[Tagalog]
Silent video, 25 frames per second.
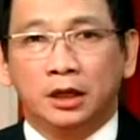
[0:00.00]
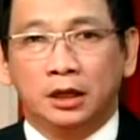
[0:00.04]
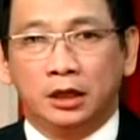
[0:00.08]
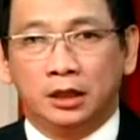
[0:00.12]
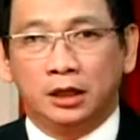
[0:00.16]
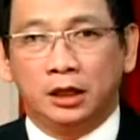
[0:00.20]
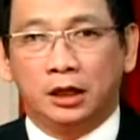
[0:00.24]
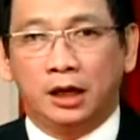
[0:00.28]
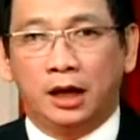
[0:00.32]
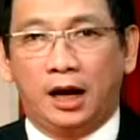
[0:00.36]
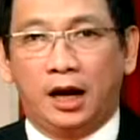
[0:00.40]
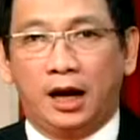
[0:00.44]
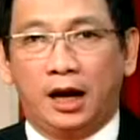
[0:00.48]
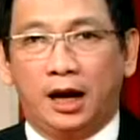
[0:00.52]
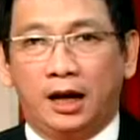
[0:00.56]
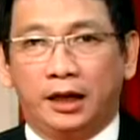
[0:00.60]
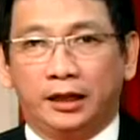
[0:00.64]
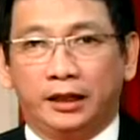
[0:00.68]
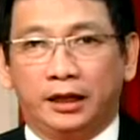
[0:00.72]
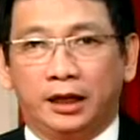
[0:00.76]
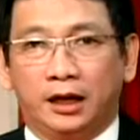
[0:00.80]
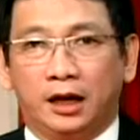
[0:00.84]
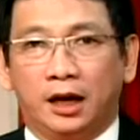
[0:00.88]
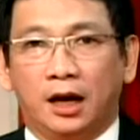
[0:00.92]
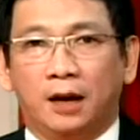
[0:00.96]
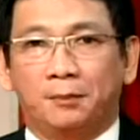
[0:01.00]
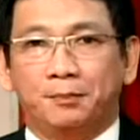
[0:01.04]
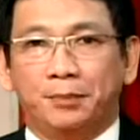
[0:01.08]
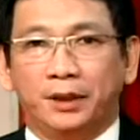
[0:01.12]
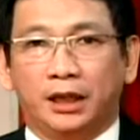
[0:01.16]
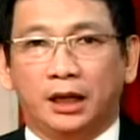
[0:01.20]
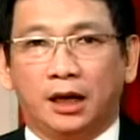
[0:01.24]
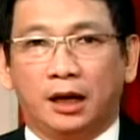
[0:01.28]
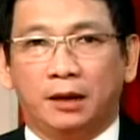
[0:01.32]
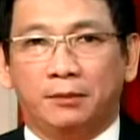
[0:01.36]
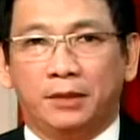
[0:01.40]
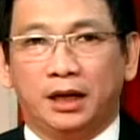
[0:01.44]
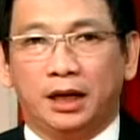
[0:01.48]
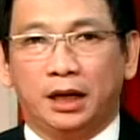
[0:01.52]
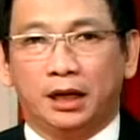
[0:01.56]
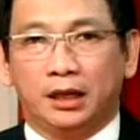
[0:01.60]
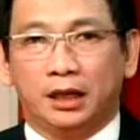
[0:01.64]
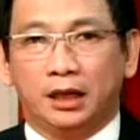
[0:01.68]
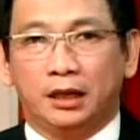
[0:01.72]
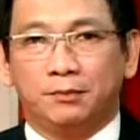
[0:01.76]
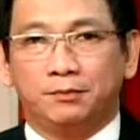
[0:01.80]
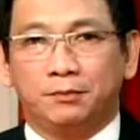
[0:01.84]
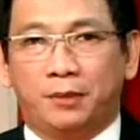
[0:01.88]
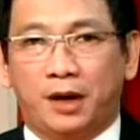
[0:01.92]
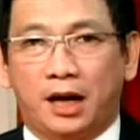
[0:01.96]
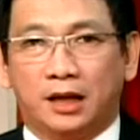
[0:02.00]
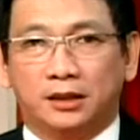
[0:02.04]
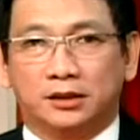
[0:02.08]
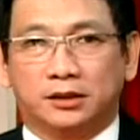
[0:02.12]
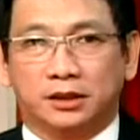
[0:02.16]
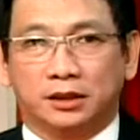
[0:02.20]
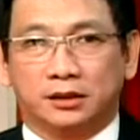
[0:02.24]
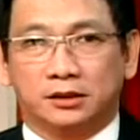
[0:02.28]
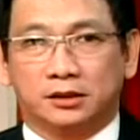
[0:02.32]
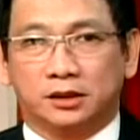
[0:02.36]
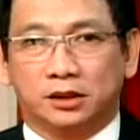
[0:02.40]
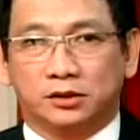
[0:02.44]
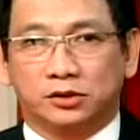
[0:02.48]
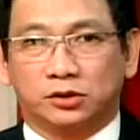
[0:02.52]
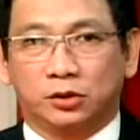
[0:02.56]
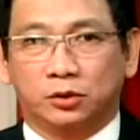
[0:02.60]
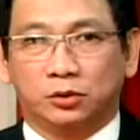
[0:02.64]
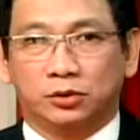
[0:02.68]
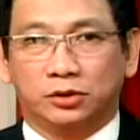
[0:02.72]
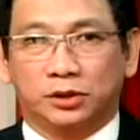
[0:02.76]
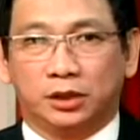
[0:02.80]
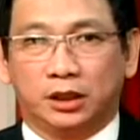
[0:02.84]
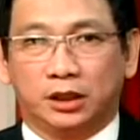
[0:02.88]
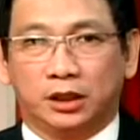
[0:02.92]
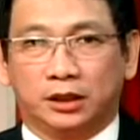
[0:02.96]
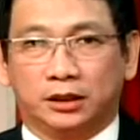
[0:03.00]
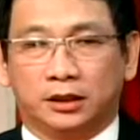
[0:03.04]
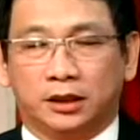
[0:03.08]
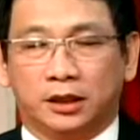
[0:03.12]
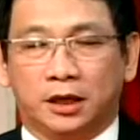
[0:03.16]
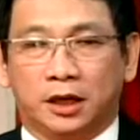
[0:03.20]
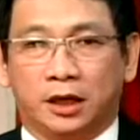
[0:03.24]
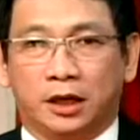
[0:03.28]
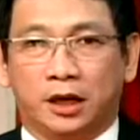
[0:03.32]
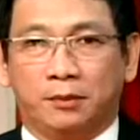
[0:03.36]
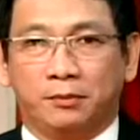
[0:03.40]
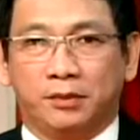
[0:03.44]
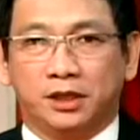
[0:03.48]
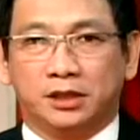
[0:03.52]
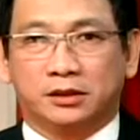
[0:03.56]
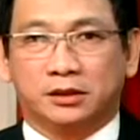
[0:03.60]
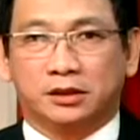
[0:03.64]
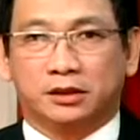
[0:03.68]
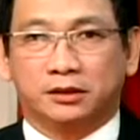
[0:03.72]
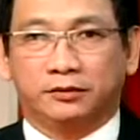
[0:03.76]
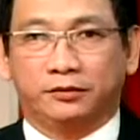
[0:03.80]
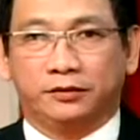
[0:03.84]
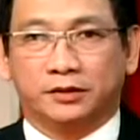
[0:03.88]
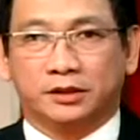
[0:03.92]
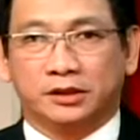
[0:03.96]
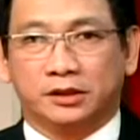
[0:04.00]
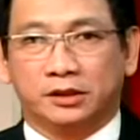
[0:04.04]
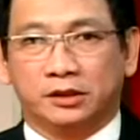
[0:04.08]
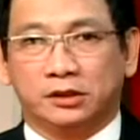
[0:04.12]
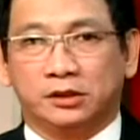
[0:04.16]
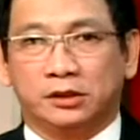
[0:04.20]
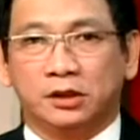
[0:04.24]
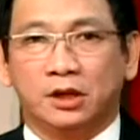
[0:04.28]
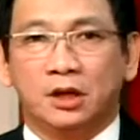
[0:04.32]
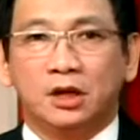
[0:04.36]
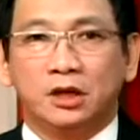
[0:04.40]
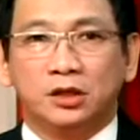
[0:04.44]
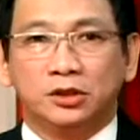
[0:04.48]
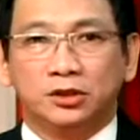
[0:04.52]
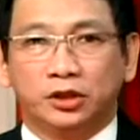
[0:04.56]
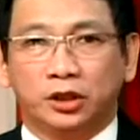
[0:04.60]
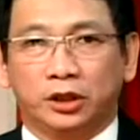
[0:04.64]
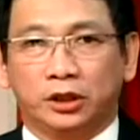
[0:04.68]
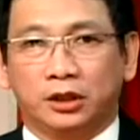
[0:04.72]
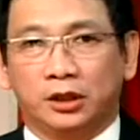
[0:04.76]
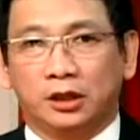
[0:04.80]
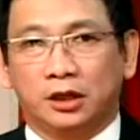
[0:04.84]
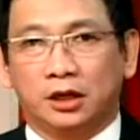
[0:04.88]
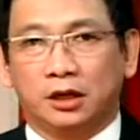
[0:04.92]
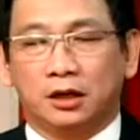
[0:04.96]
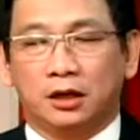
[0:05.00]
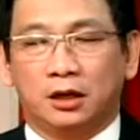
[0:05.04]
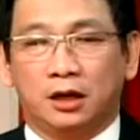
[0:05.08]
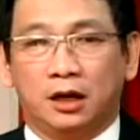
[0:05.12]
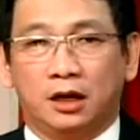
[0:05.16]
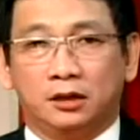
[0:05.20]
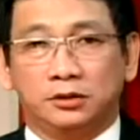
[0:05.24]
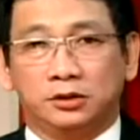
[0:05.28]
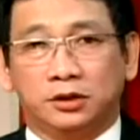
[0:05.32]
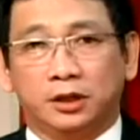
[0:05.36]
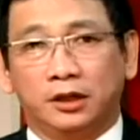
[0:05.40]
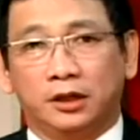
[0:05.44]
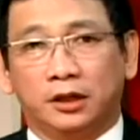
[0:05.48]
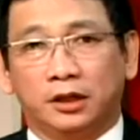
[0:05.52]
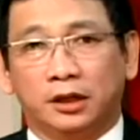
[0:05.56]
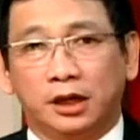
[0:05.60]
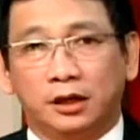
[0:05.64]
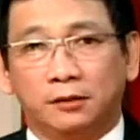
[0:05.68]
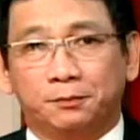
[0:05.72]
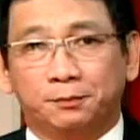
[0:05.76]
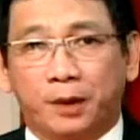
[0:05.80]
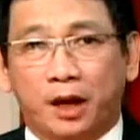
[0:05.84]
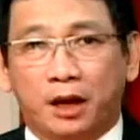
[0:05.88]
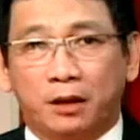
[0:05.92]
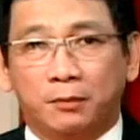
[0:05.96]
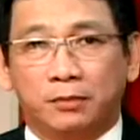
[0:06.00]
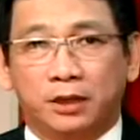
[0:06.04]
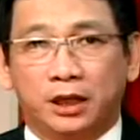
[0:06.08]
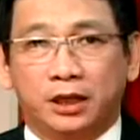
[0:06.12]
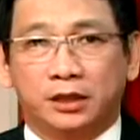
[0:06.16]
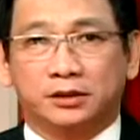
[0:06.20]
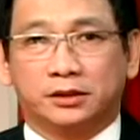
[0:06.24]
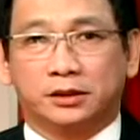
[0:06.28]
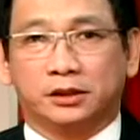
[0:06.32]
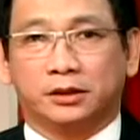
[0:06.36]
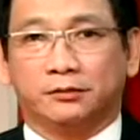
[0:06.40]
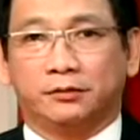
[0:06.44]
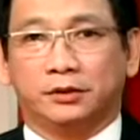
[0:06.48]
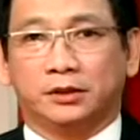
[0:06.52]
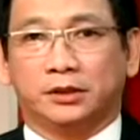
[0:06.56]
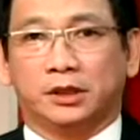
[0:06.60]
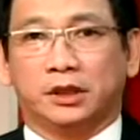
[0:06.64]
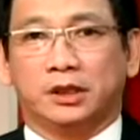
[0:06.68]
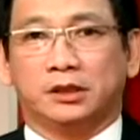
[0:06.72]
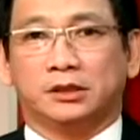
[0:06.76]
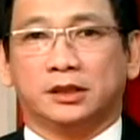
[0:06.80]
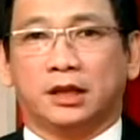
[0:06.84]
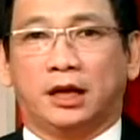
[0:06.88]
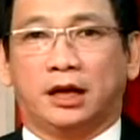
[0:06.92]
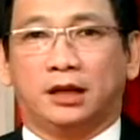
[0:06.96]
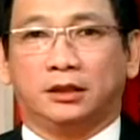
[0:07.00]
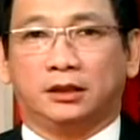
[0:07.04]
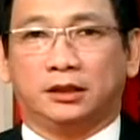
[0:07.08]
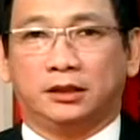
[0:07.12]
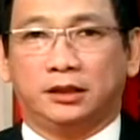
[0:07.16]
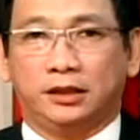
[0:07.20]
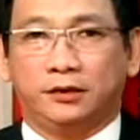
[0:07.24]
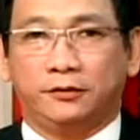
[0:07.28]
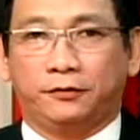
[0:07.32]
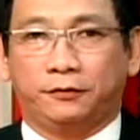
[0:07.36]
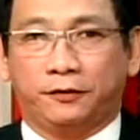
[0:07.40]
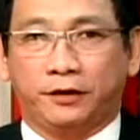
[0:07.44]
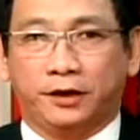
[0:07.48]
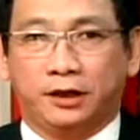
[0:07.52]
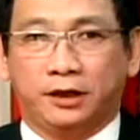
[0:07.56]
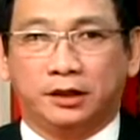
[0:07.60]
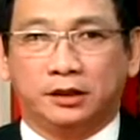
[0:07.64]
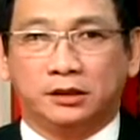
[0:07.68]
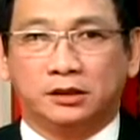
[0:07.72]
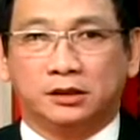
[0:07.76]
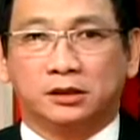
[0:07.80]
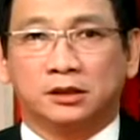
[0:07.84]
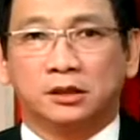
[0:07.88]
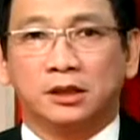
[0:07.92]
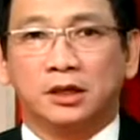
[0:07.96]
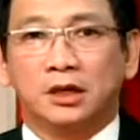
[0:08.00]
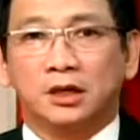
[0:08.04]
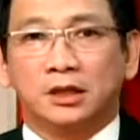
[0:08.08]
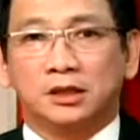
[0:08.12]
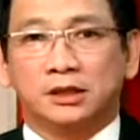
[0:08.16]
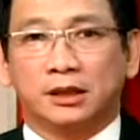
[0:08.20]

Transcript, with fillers: Inilaan ang ah, pinakamalaking budget sa social at economic services, general, uh, general public services at defense.